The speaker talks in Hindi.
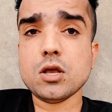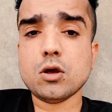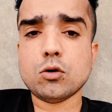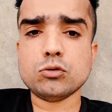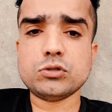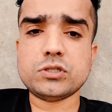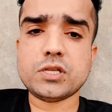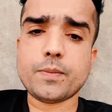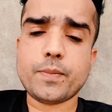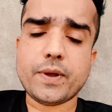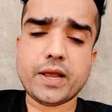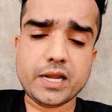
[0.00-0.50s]

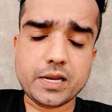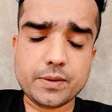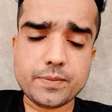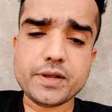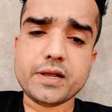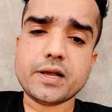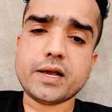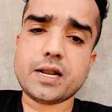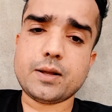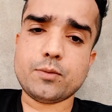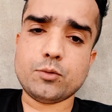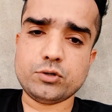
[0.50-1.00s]
उससे पहले भी
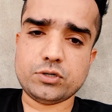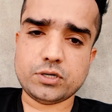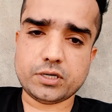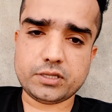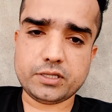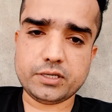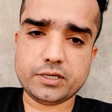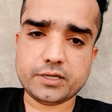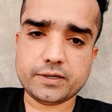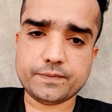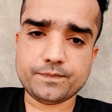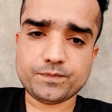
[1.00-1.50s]
ख़राब हो
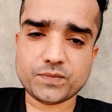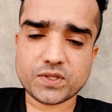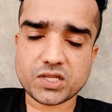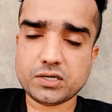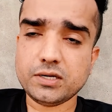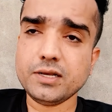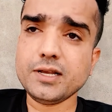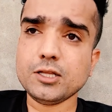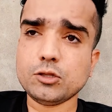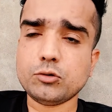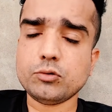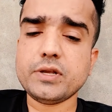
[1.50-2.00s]
जाती है
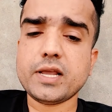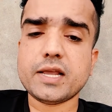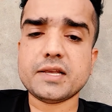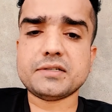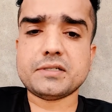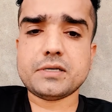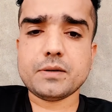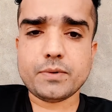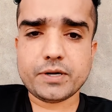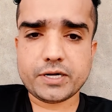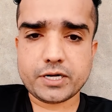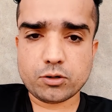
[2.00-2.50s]
ठीक है तो ये
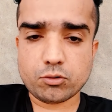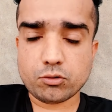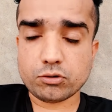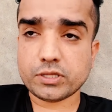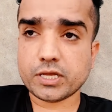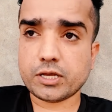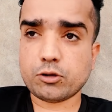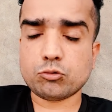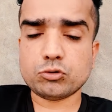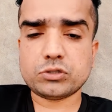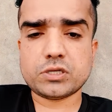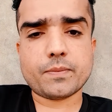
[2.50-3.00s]
एस्टिमेटेड
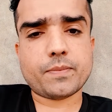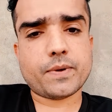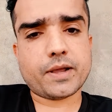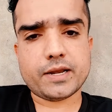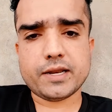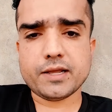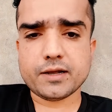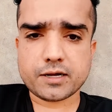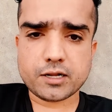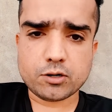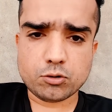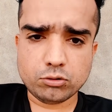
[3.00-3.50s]
होता है उससे
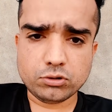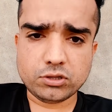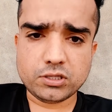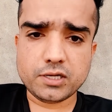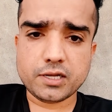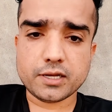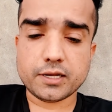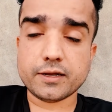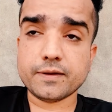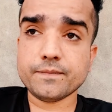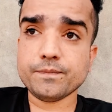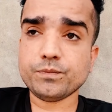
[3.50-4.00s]
पहले अगर होती
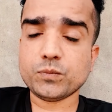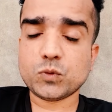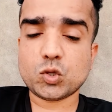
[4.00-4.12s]
है